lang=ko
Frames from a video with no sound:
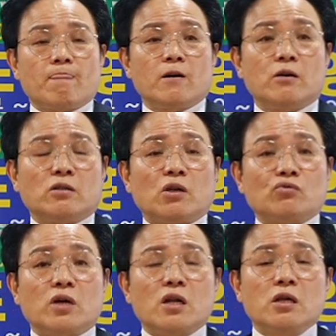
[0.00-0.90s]
그렇다고
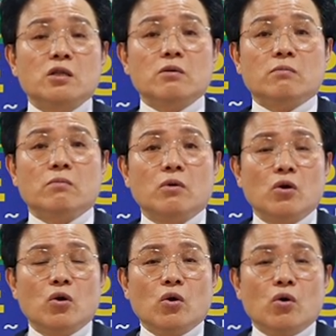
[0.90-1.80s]
해서 하나님
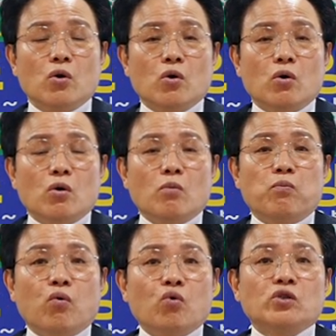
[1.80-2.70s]

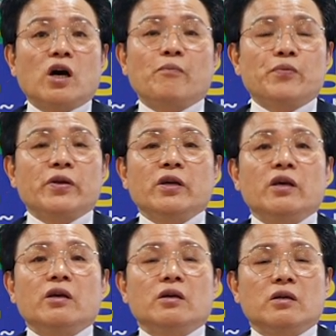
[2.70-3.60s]
보좌
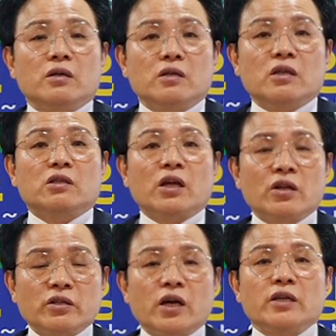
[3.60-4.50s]
앞에
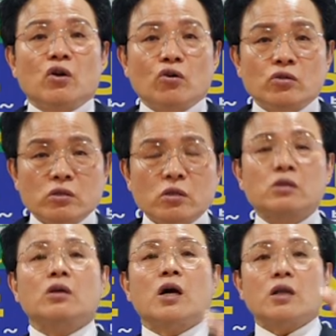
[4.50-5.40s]
있다는 게 아니라
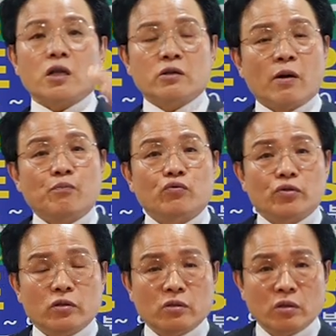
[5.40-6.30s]
어쨌든 하나님 앞으로
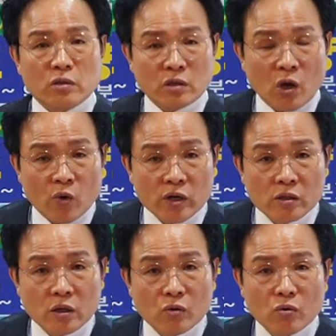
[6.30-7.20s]
이렇게 나와
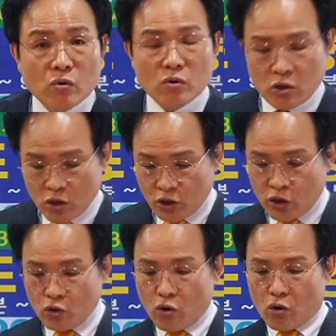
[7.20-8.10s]
있다고.
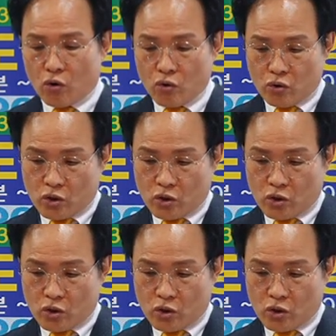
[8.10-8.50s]
그리고